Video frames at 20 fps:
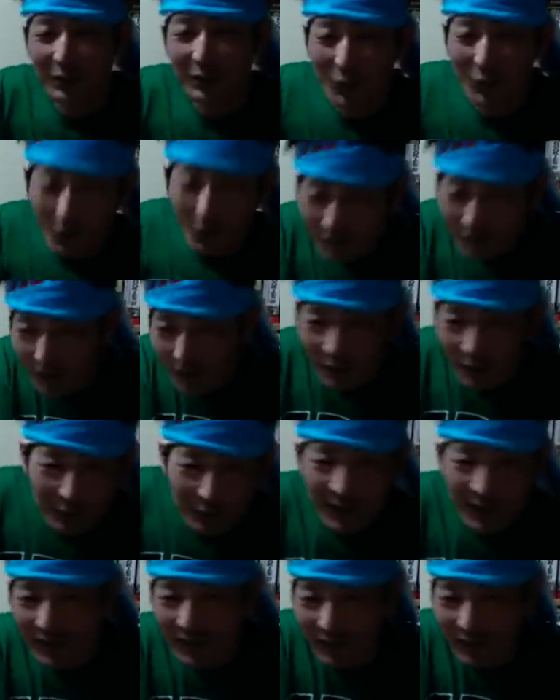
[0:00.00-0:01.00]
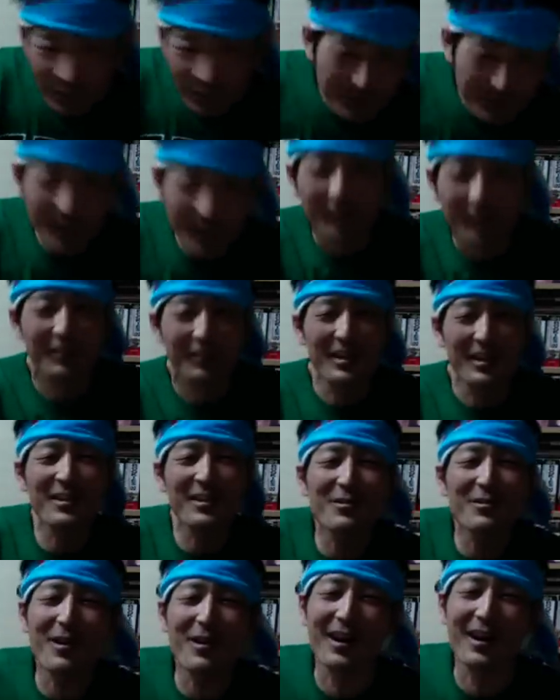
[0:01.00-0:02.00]
こんなに震えてるのに、
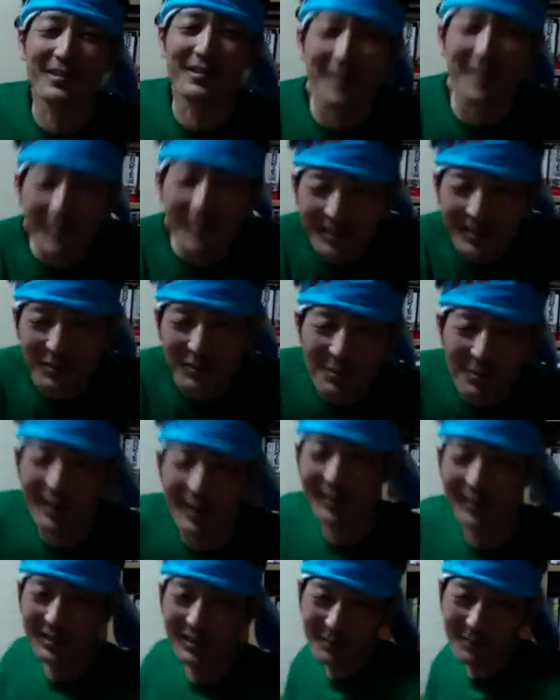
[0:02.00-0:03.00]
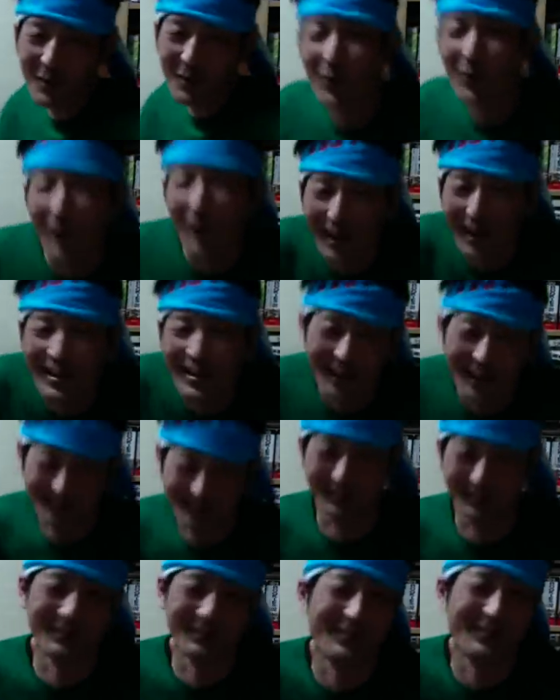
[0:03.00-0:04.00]
リングが外れないぞ、みたいな自慢をう、早く外
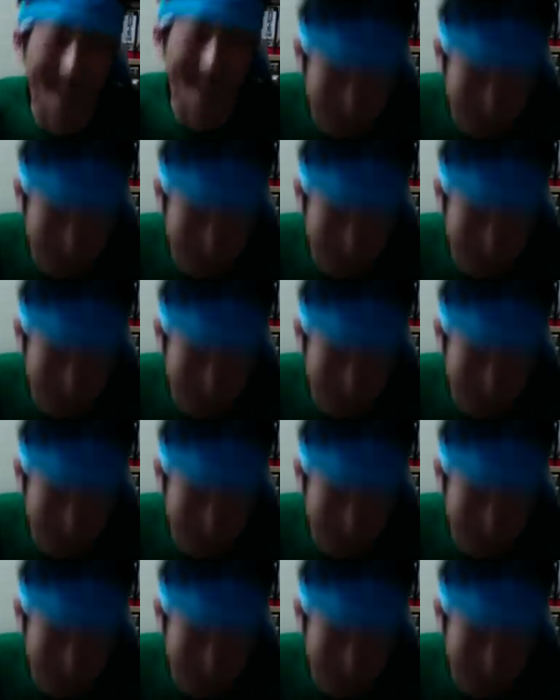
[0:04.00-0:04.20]
するんで